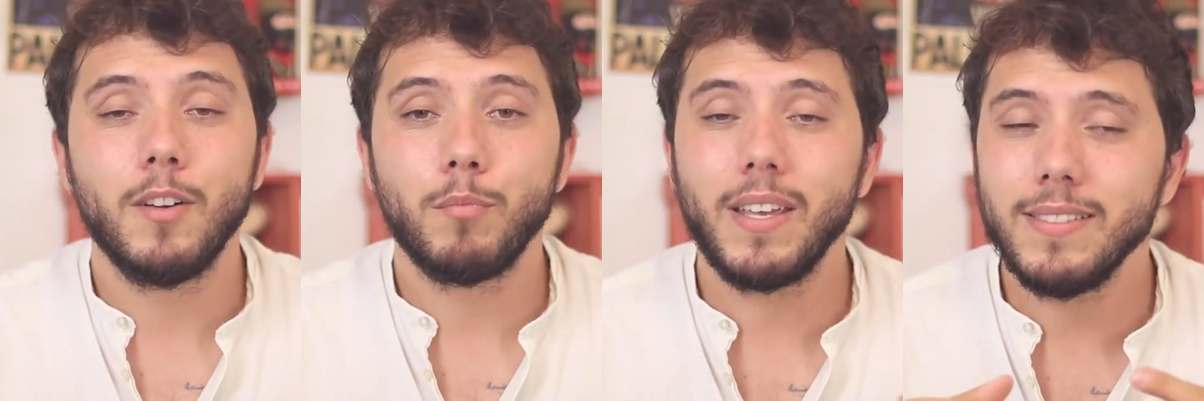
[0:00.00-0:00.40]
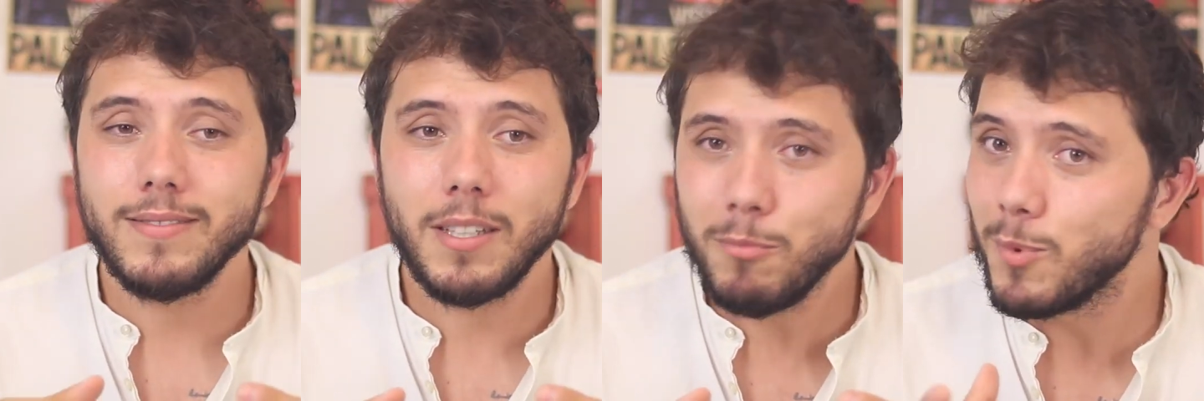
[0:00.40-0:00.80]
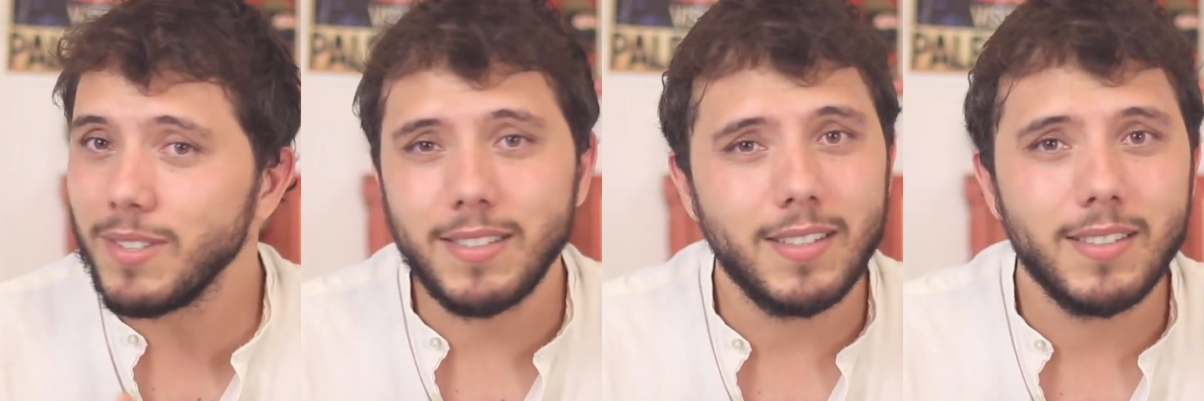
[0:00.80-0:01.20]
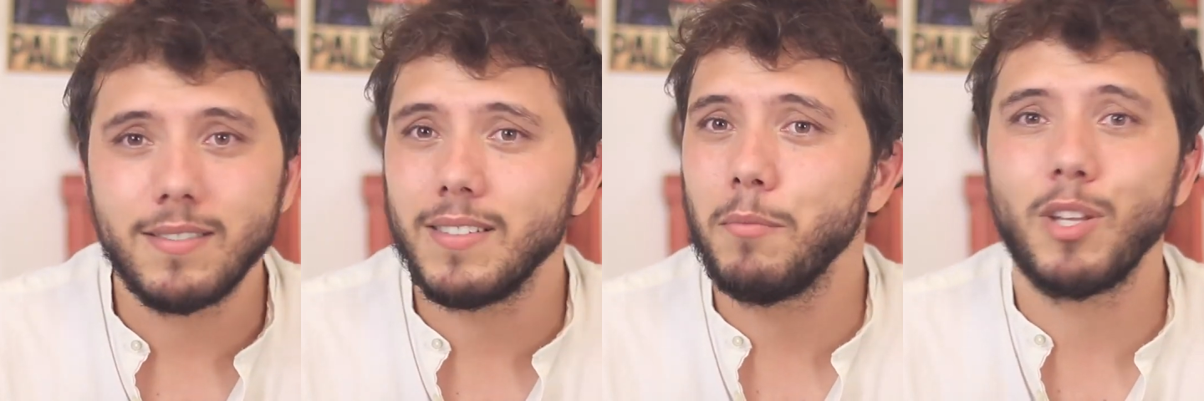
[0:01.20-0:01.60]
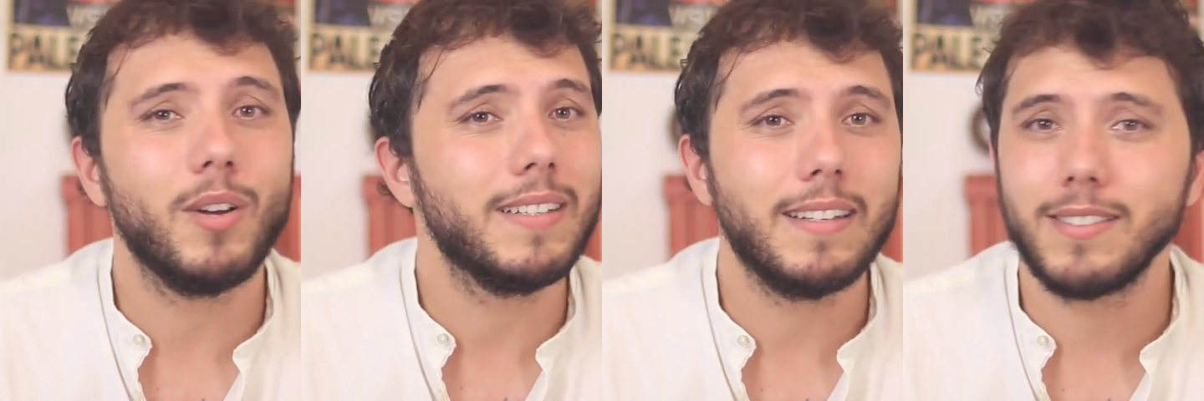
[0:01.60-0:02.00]
porque tem muita gente que não tem a
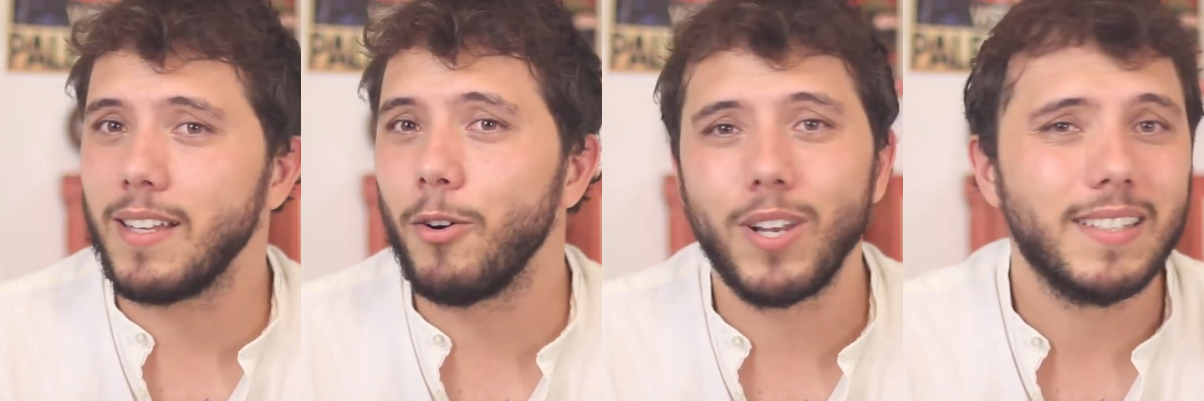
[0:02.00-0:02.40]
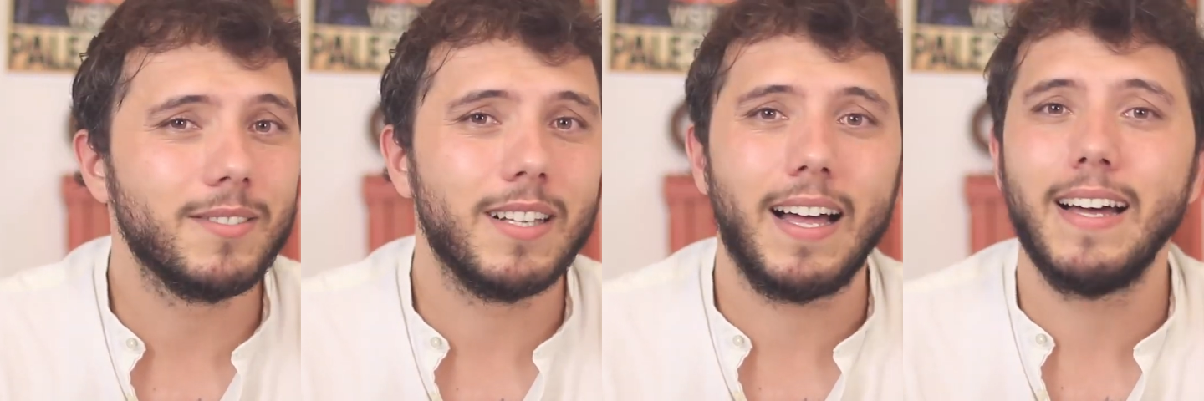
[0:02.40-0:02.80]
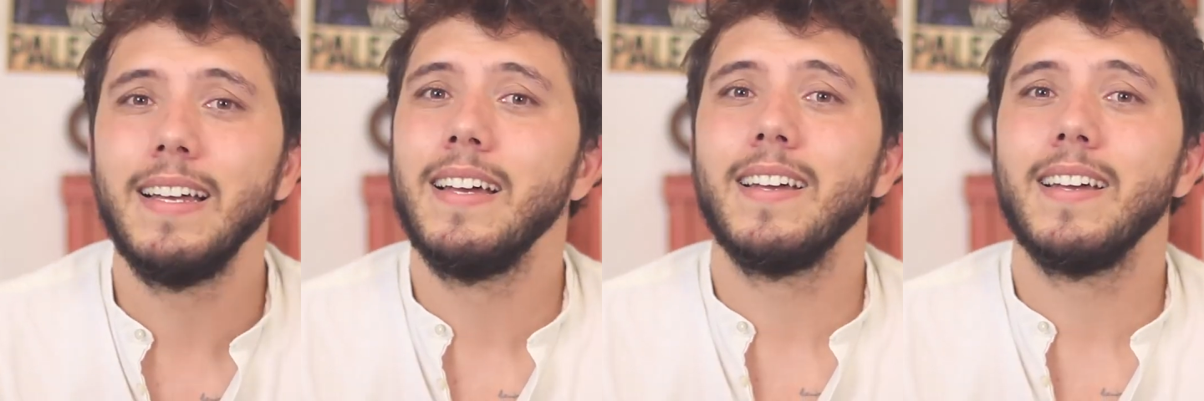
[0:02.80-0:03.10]
menor ideia do que está rolando lá